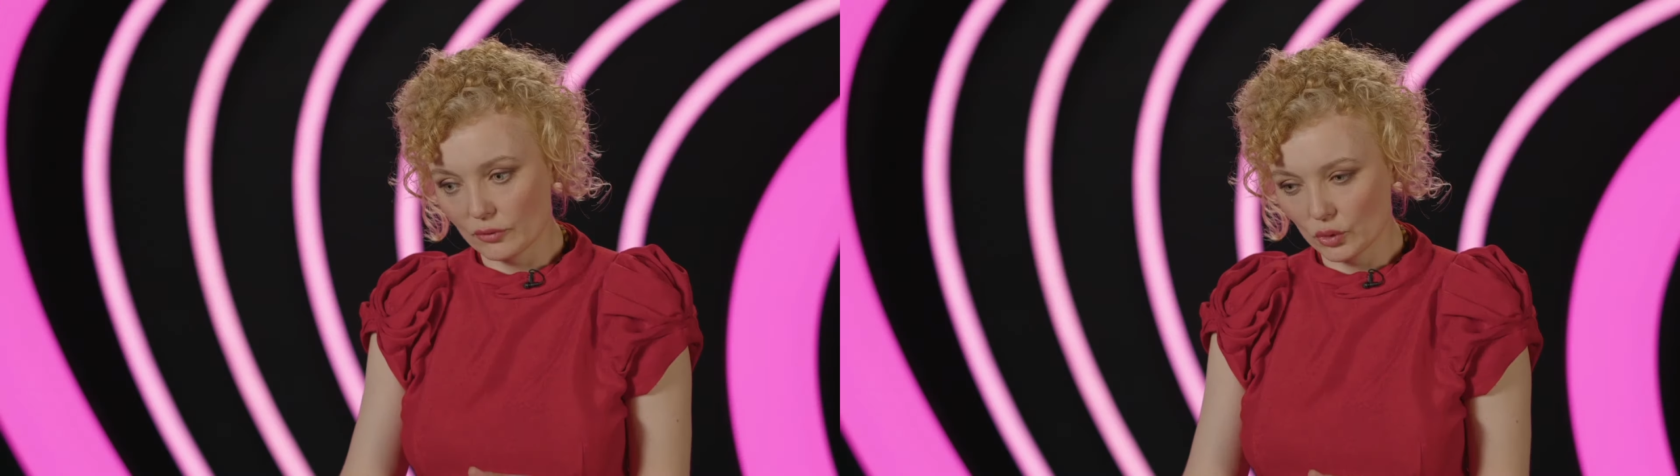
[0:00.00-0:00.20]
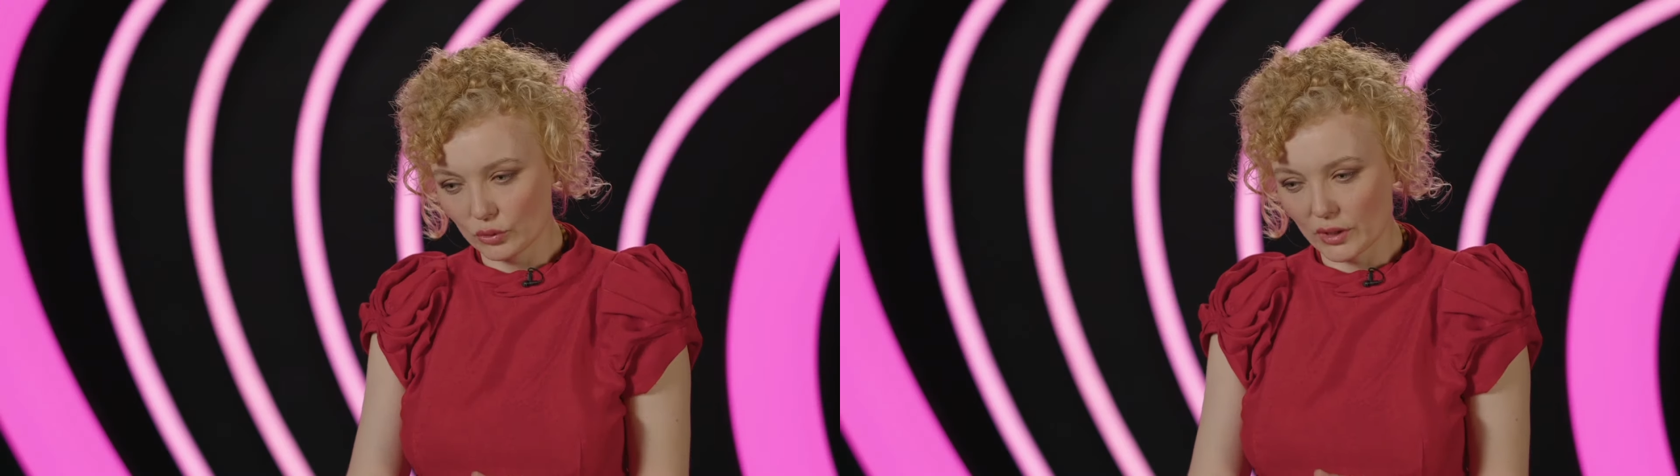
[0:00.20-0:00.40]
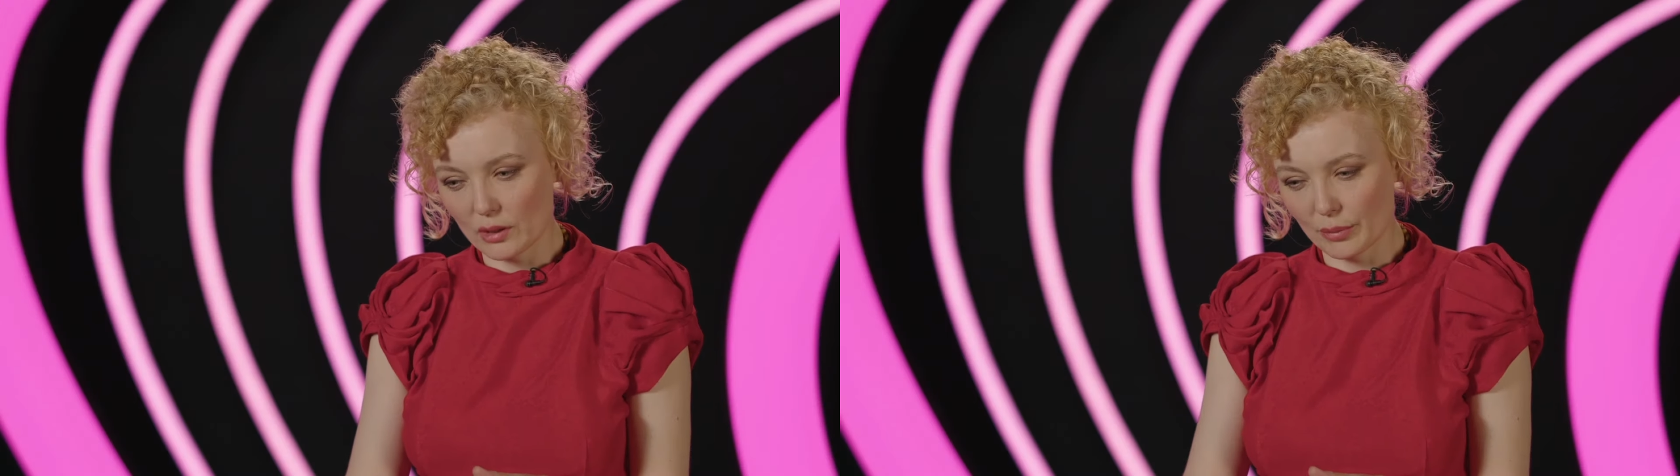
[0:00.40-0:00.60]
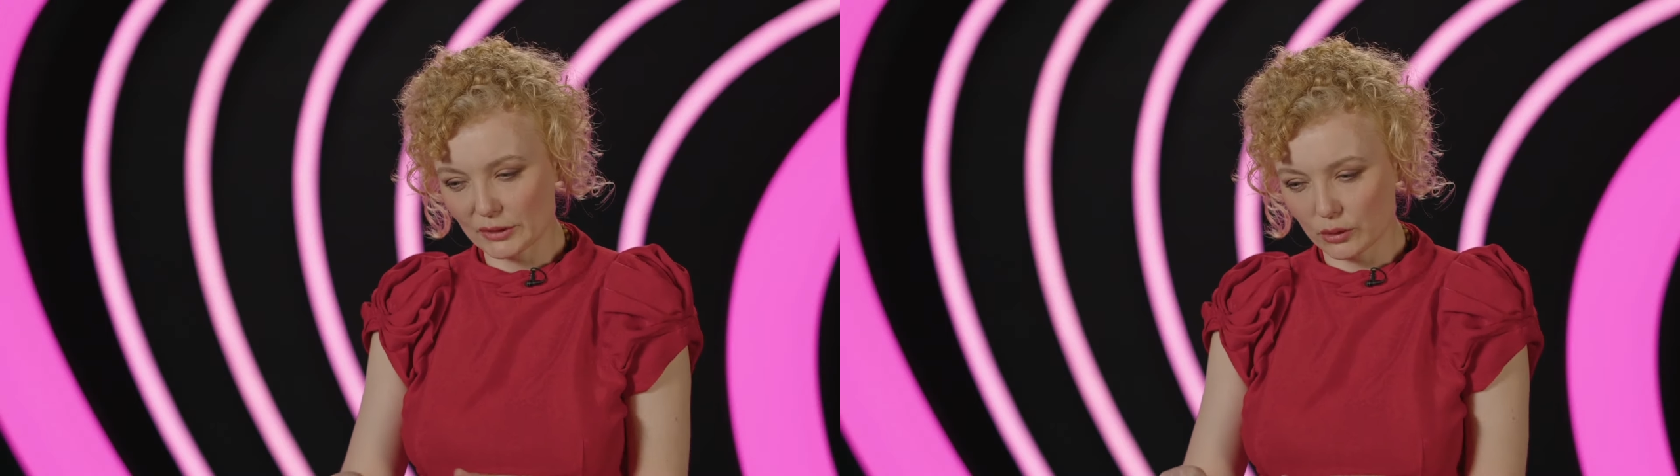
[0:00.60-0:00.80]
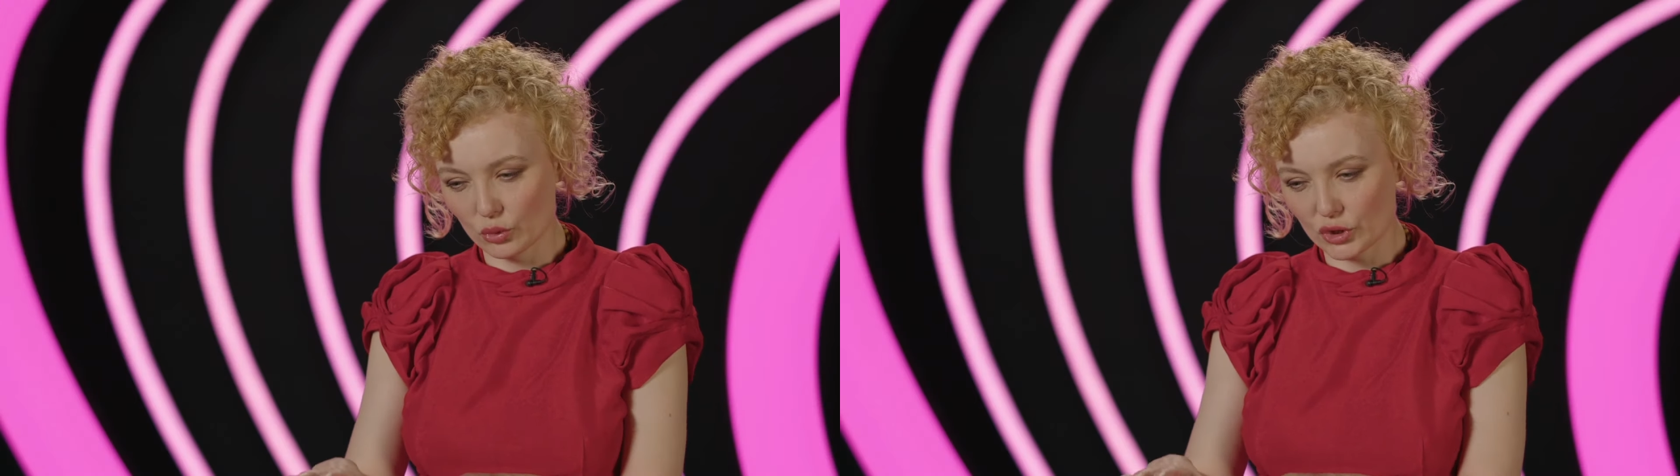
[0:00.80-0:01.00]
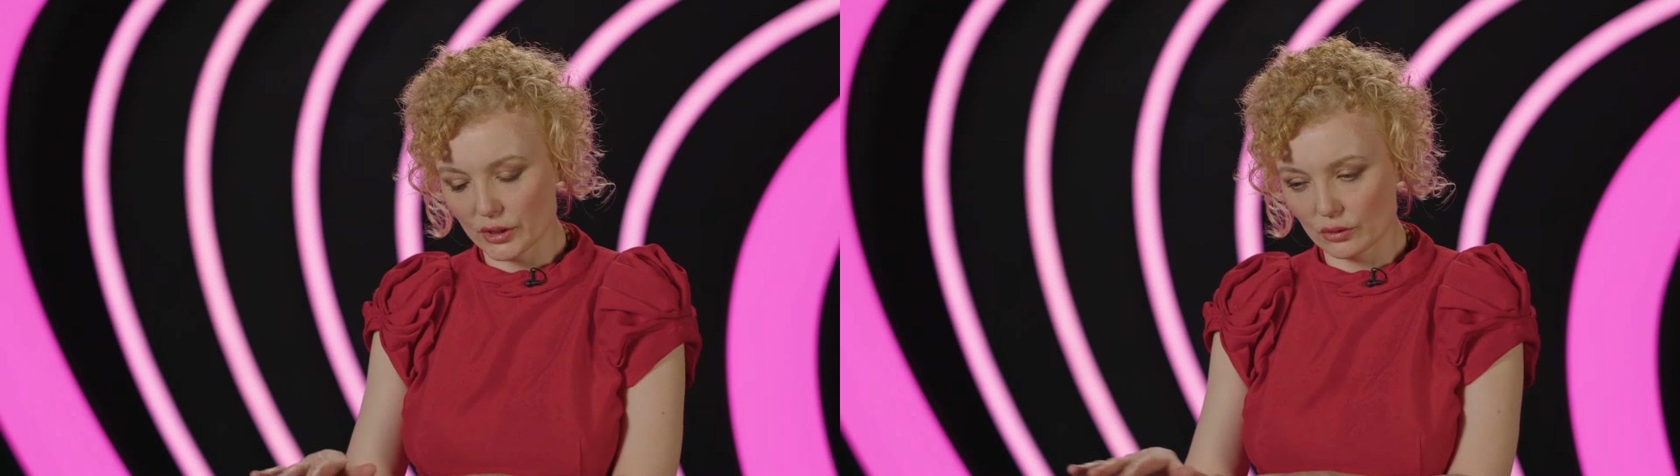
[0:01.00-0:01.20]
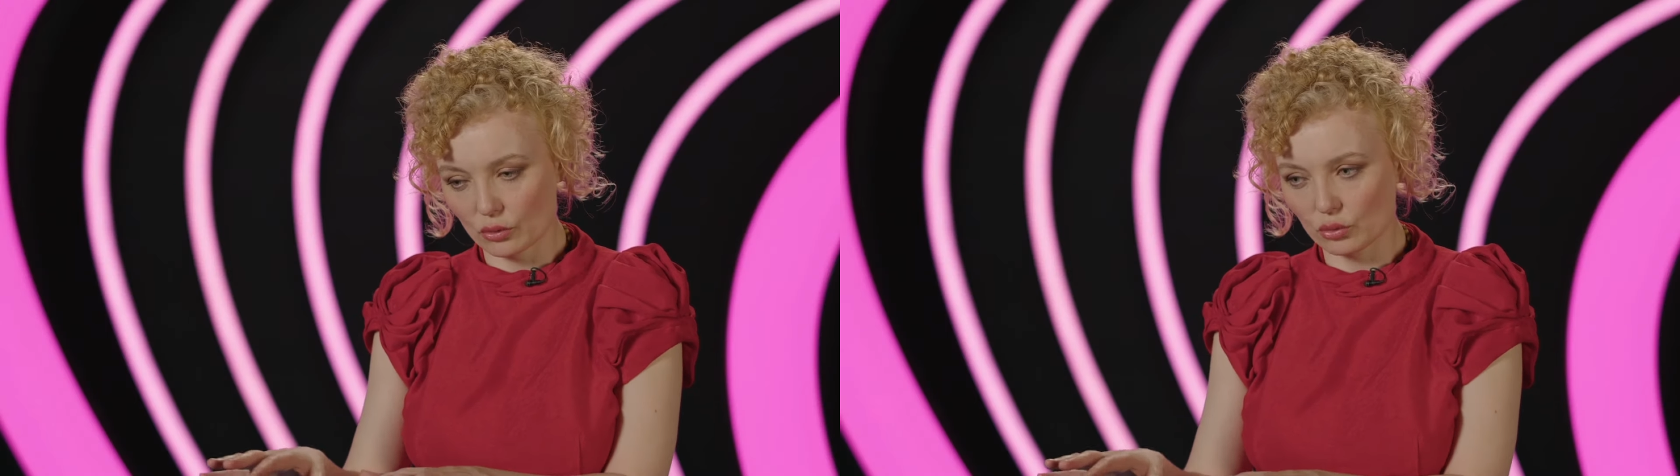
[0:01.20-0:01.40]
внутренне послушает,